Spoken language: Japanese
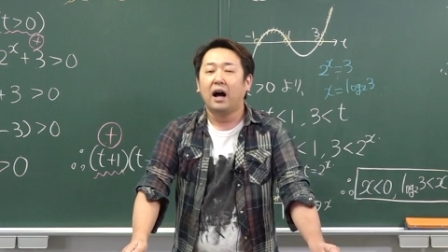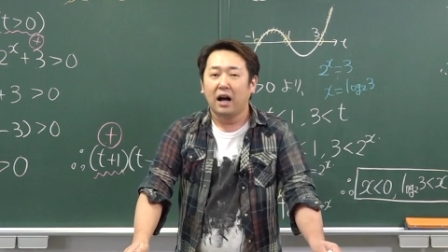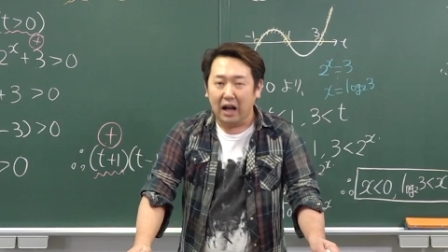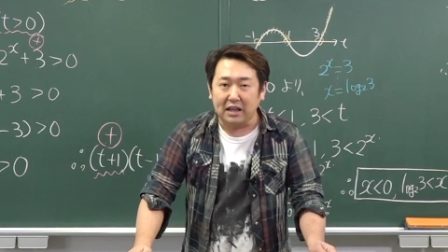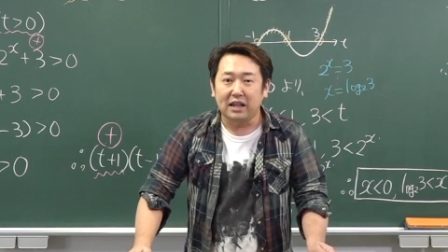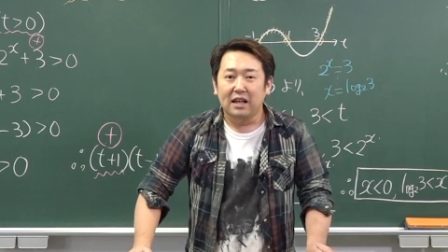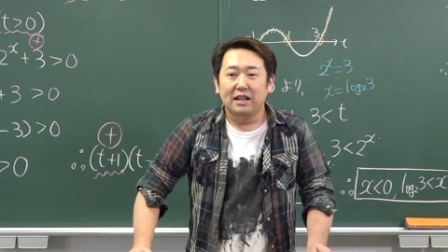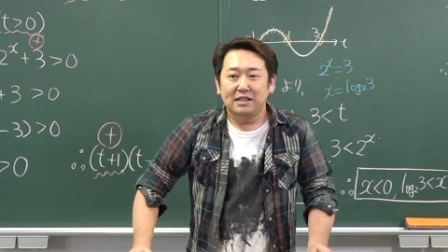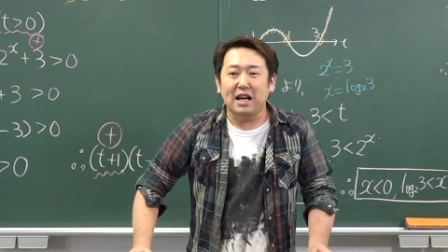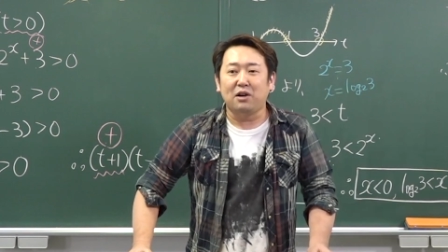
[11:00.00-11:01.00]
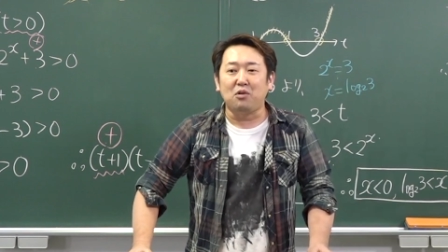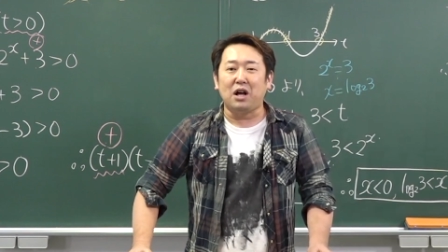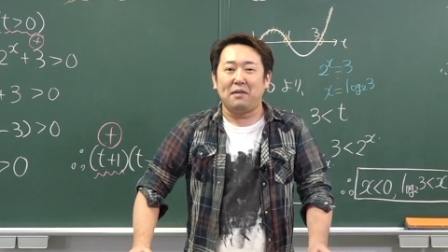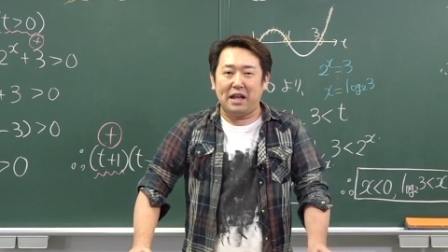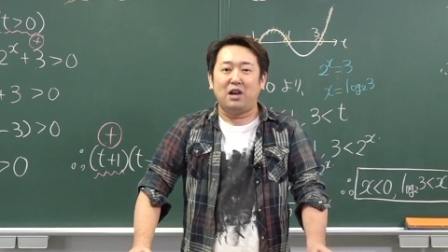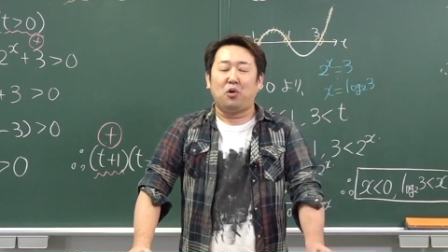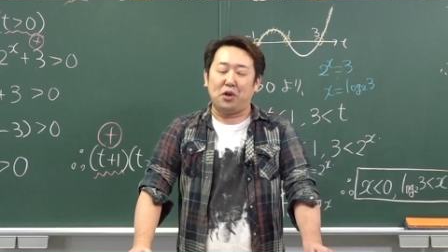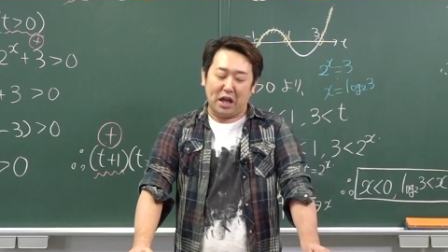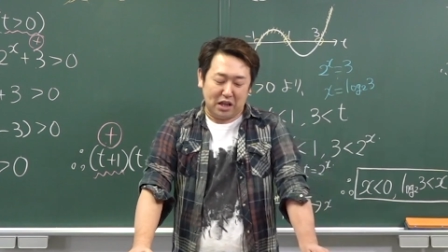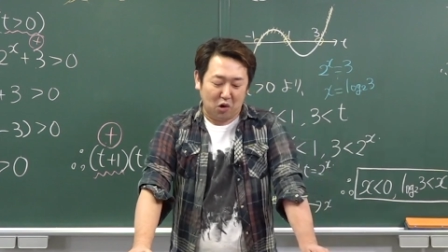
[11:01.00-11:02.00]
はい。じゃあ今回はね、この
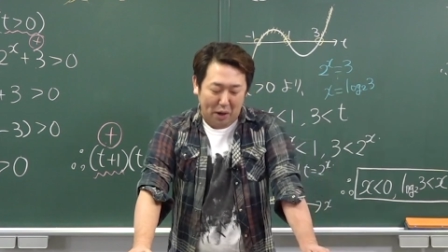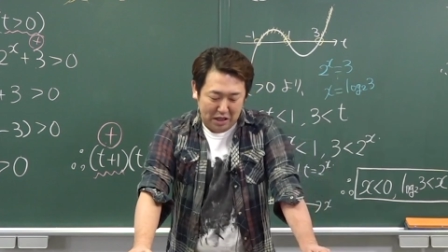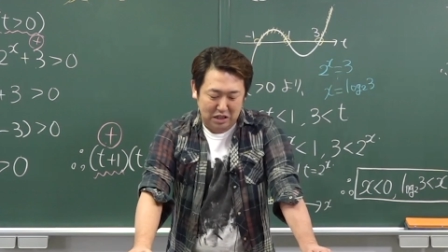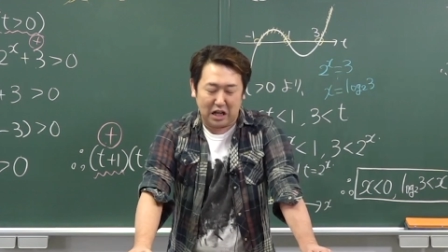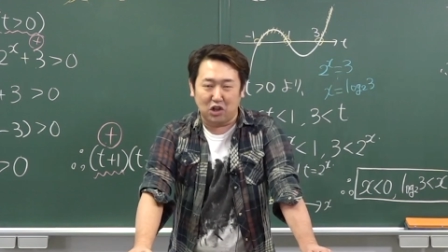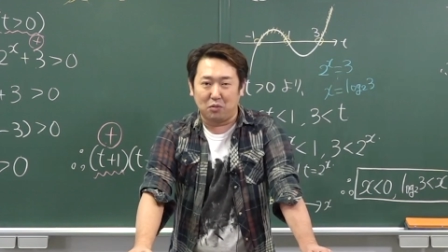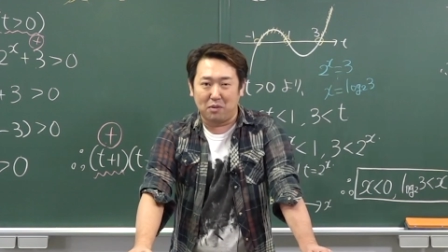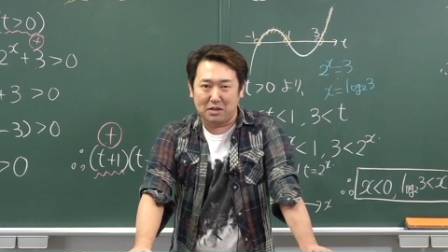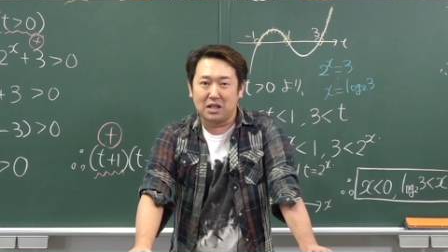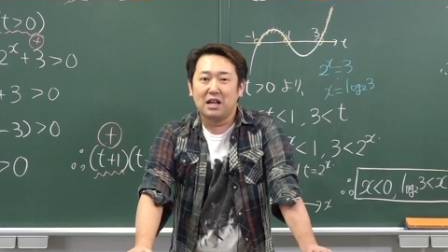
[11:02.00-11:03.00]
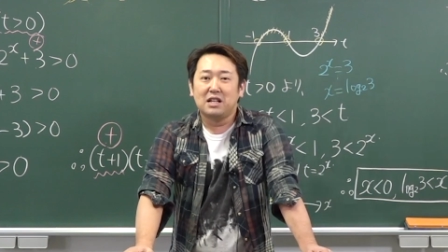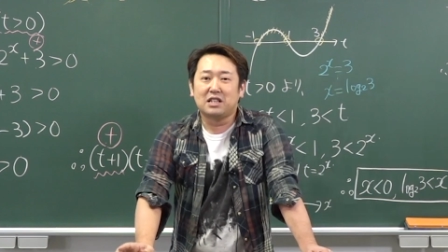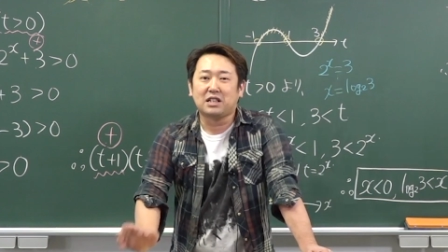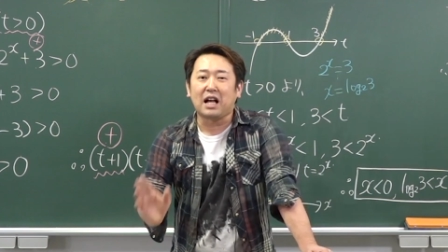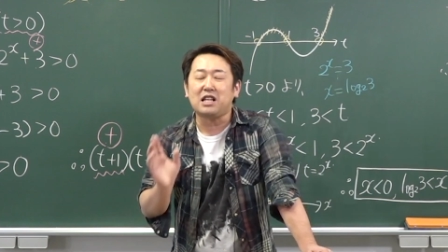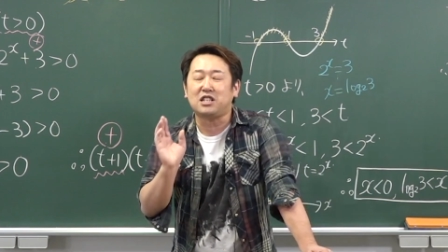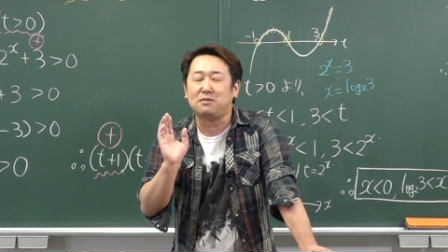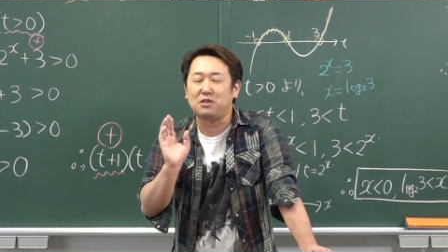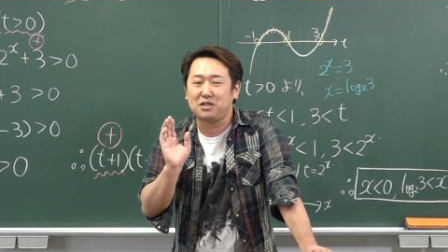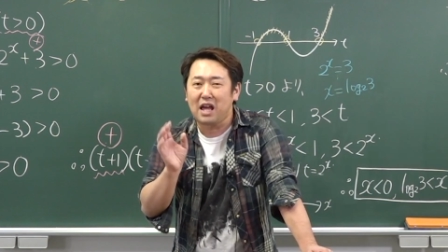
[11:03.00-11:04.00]
辺で終わりにしたいと思います。しっかり自
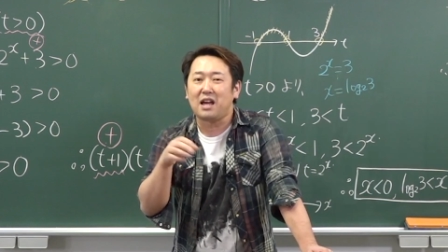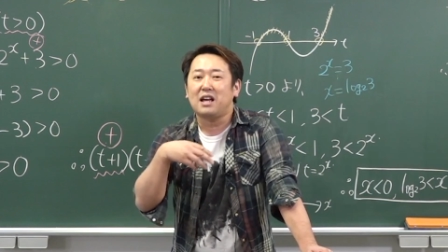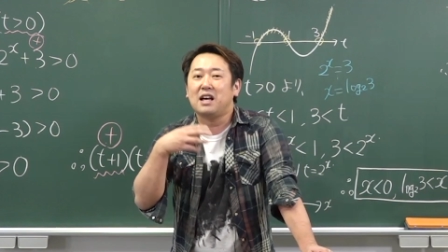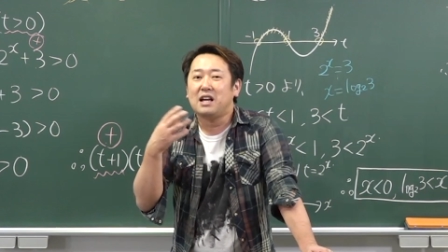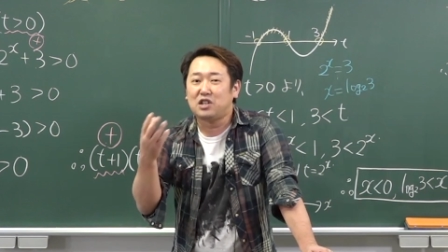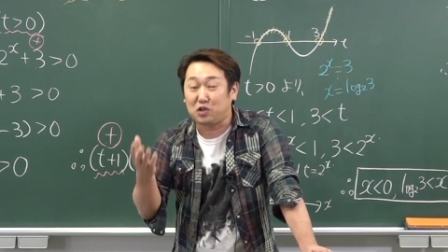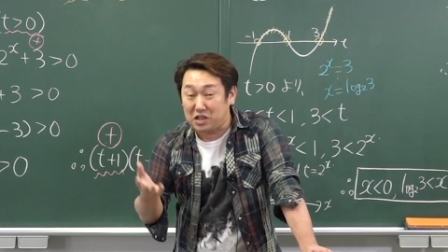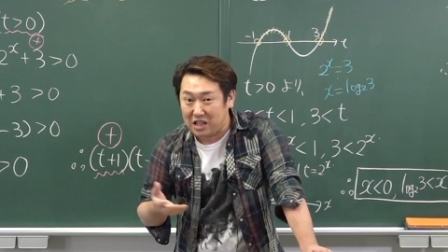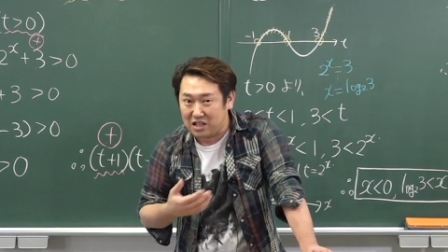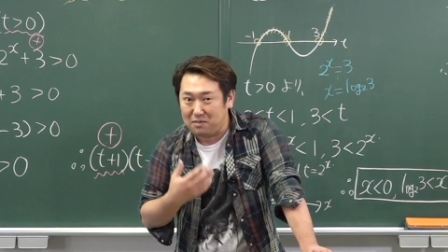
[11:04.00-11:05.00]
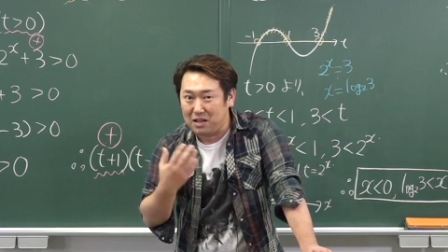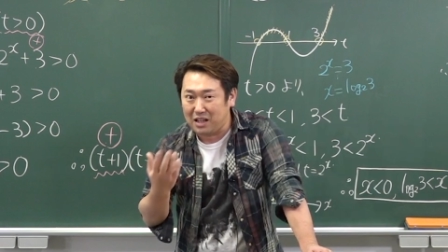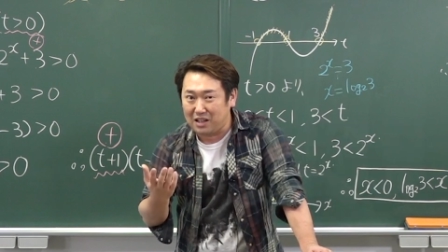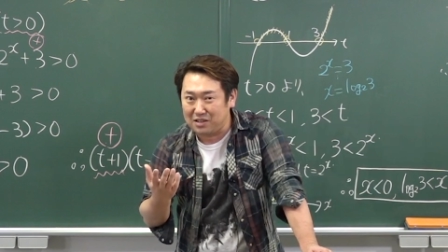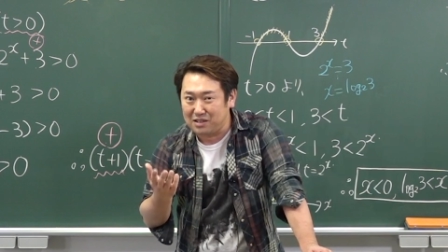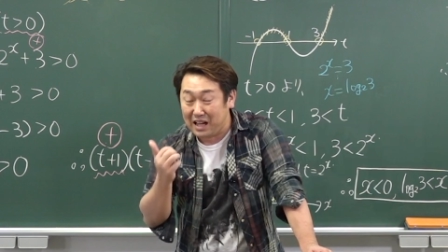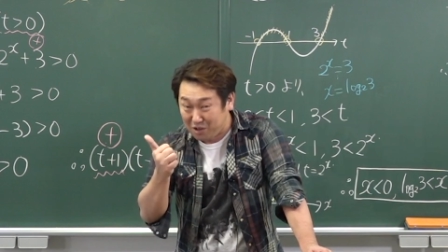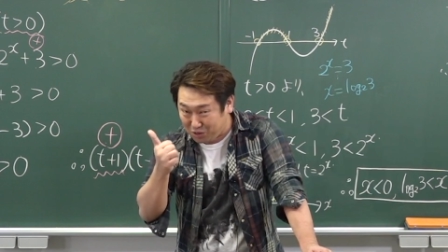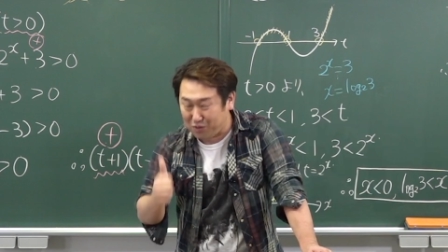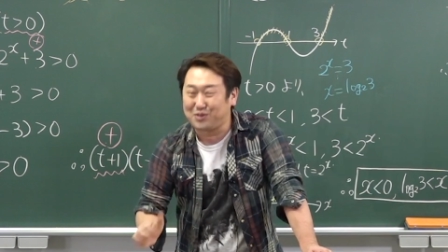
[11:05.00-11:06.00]
分で人に説明できるぐらい
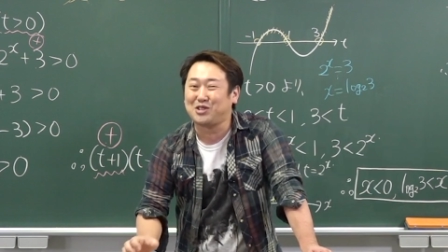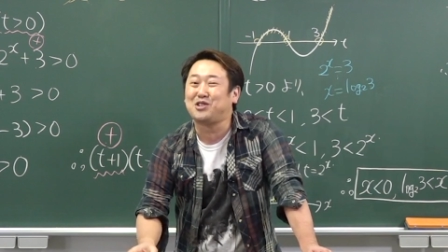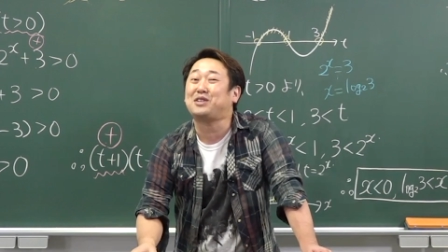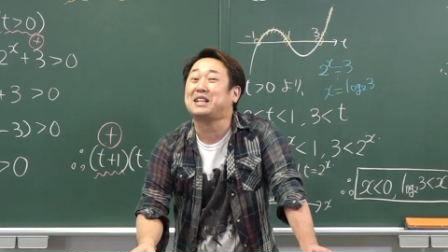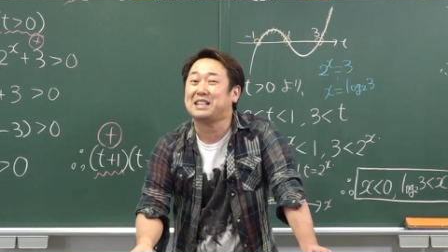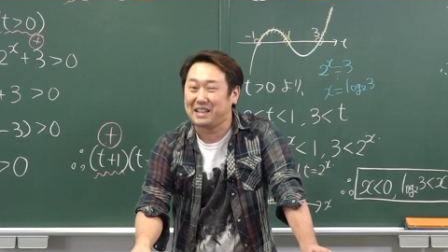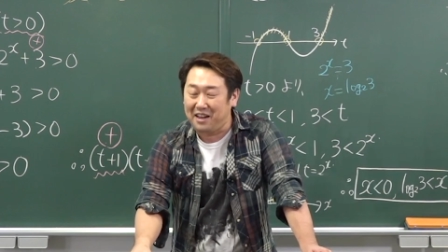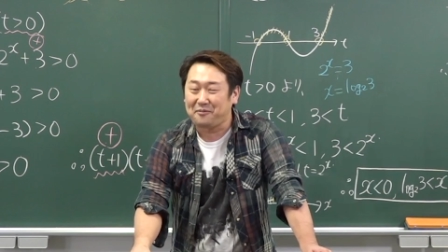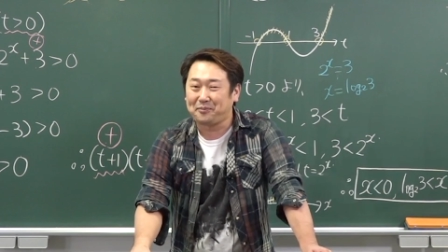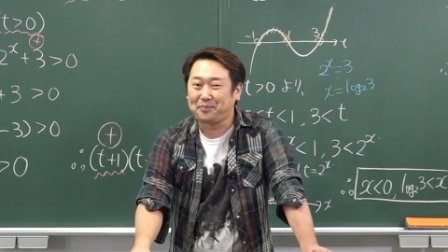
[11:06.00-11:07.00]
よく復習しててくださいね。